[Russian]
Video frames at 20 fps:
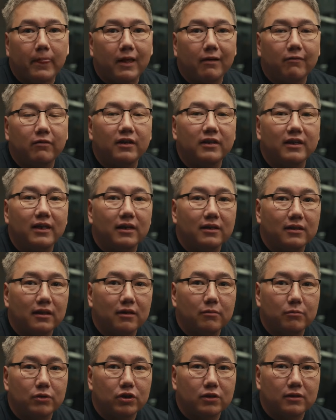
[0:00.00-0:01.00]
влияет
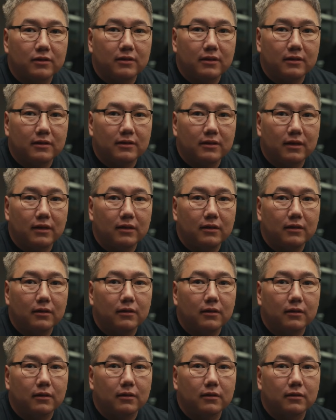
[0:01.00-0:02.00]
на имидж
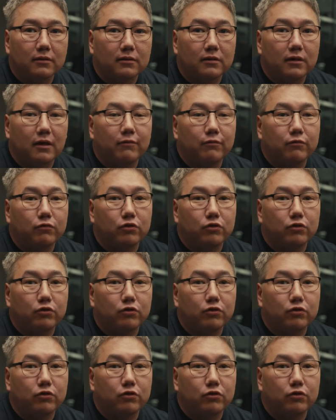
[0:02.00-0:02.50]
Казахстана, став